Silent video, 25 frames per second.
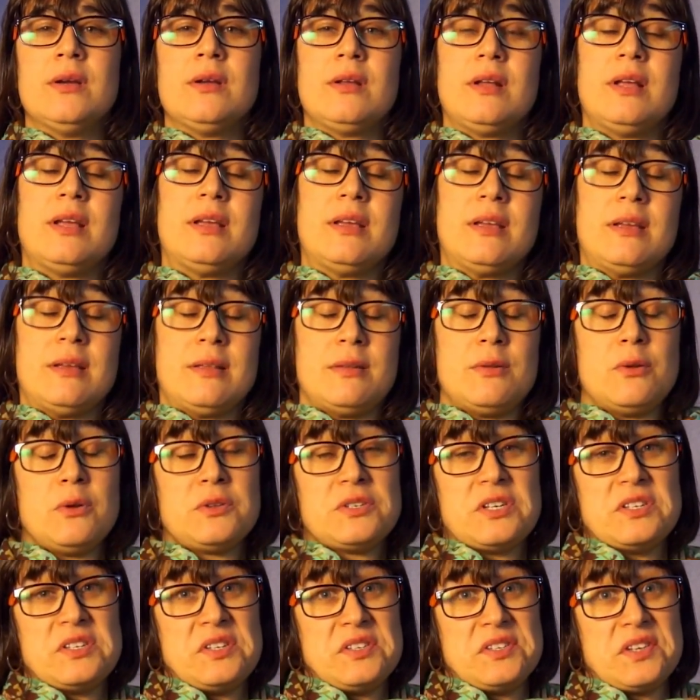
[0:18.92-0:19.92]
Eh, no
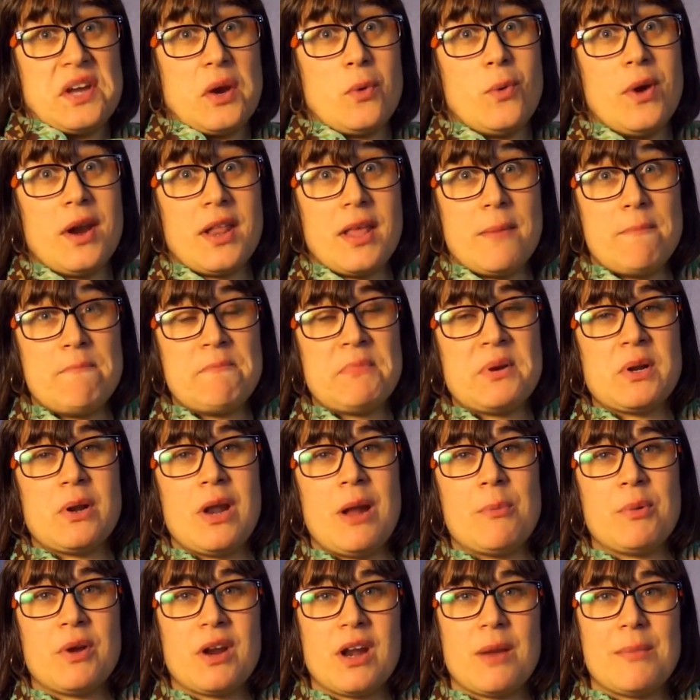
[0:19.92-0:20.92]
sé si se acuerdan, pero
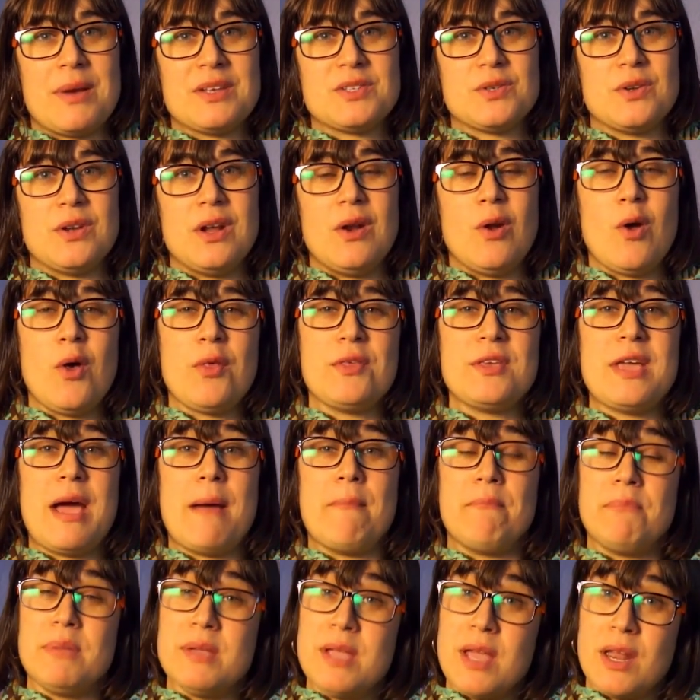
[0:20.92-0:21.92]
la programación es los
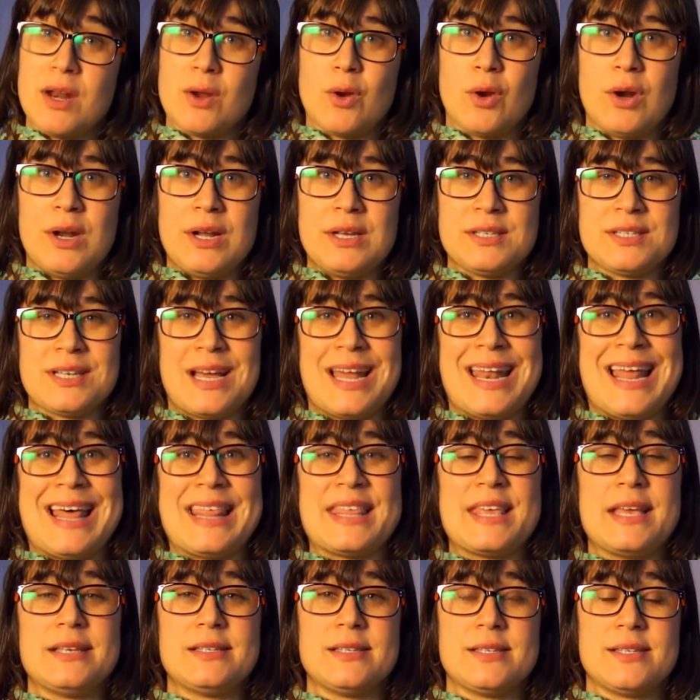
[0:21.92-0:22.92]
días miércoles a
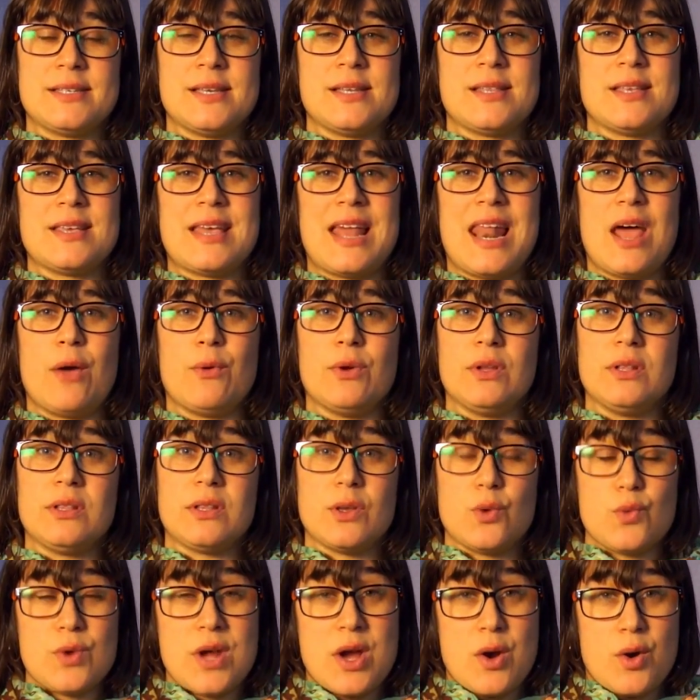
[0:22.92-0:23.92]
las 17 y a las
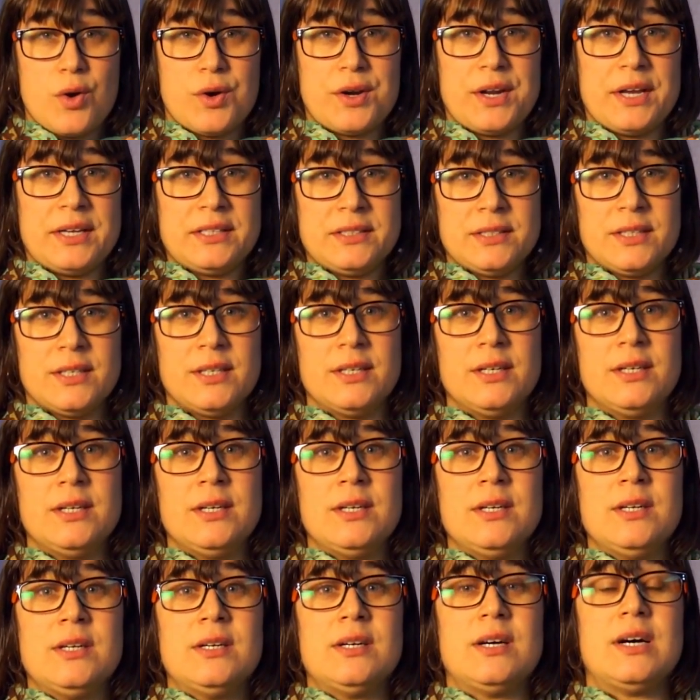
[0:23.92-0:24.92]
21 horas.
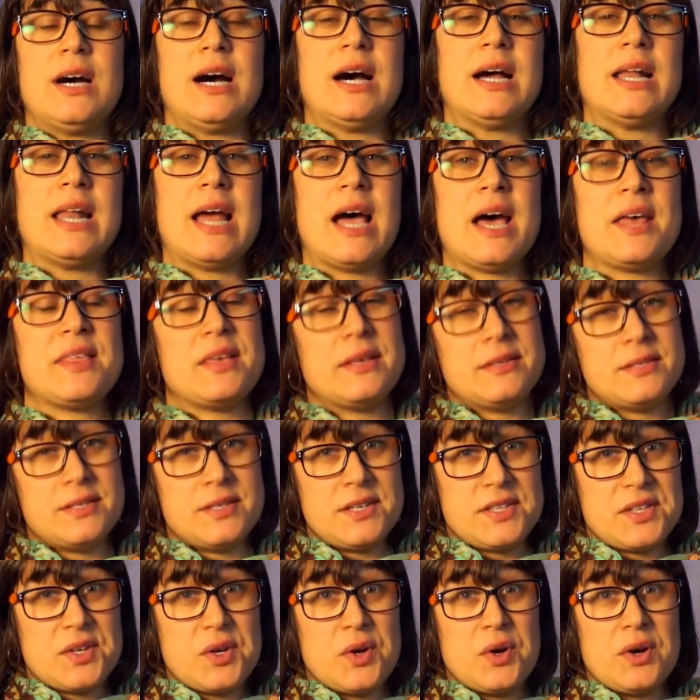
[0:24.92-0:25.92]
A las
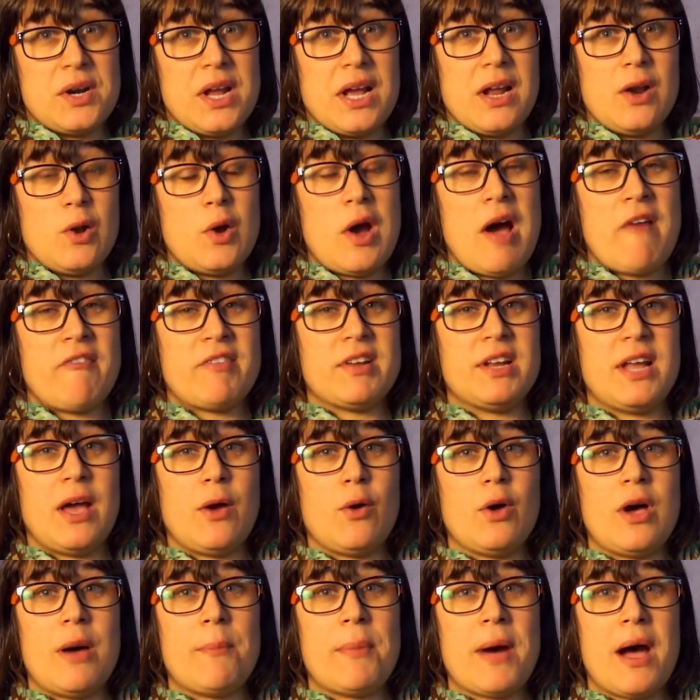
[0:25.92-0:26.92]
17 horas los
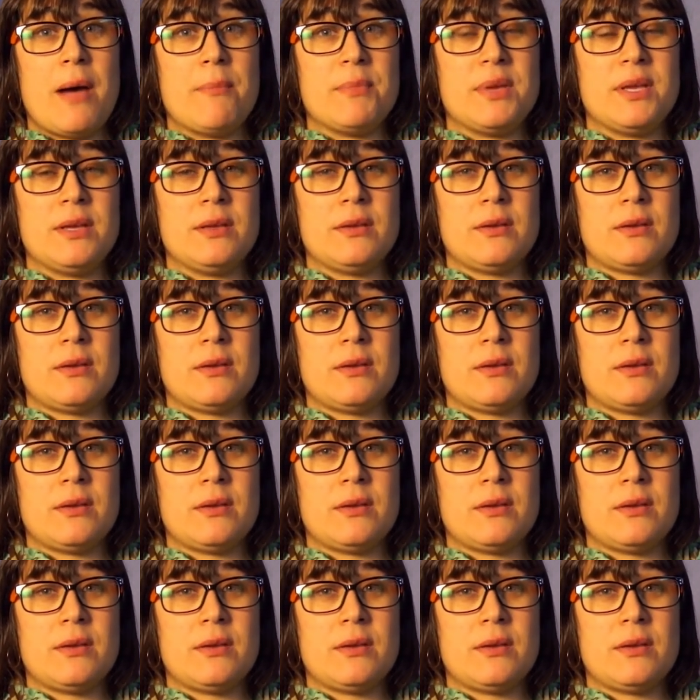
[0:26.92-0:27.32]
afiliados a PAMI